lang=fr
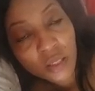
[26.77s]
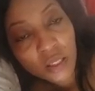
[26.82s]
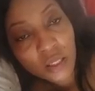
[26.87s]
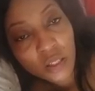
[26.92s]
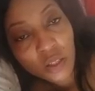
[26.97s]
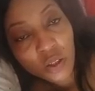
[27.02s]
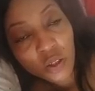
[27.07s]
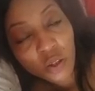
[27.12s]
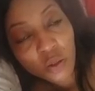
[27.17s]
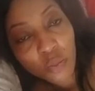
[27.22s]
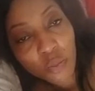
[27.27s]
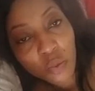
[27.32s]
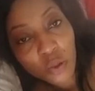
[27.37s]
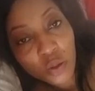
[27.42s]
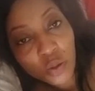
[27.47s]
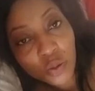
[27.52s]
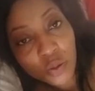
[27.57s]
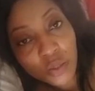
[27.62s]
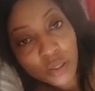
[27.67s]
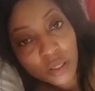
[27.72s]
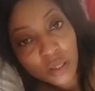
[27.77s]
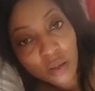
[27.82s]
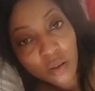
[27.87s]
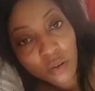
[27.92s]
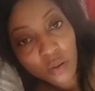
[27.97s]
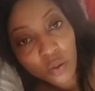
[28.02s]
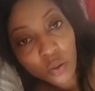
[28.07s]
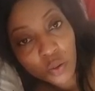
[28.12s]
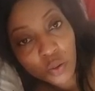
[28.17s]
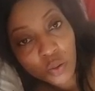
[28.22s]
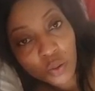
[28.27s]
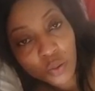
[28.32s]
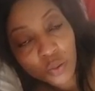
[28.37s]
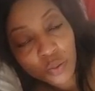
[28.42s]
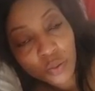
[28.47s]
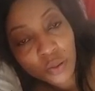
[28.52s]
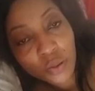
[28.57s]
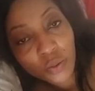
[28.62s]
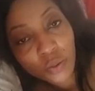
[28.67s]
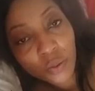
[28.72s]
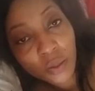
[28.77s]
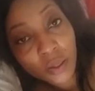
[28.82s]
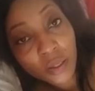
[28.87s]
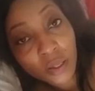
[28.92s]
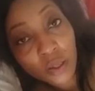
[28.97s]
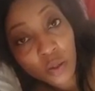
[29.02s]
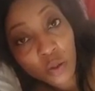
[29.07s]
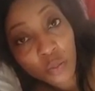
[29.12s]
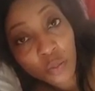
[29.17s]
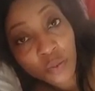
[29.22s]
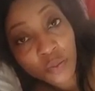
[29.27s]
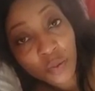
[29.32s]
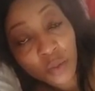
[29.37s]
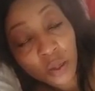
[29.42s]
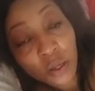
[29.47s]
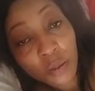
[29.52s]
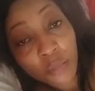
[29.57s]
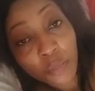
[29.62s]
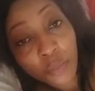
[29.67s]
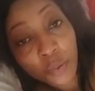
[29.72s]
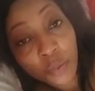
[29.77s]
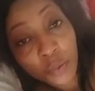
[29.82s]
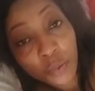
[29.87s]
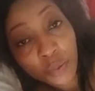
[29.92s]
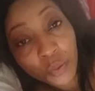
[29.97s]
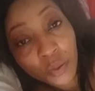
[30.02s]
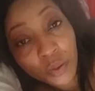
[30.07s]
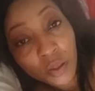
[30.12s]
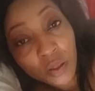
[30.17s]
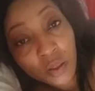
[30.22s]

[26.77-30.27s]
et moi je dis encore aujourd'hui que rien ne me fera plus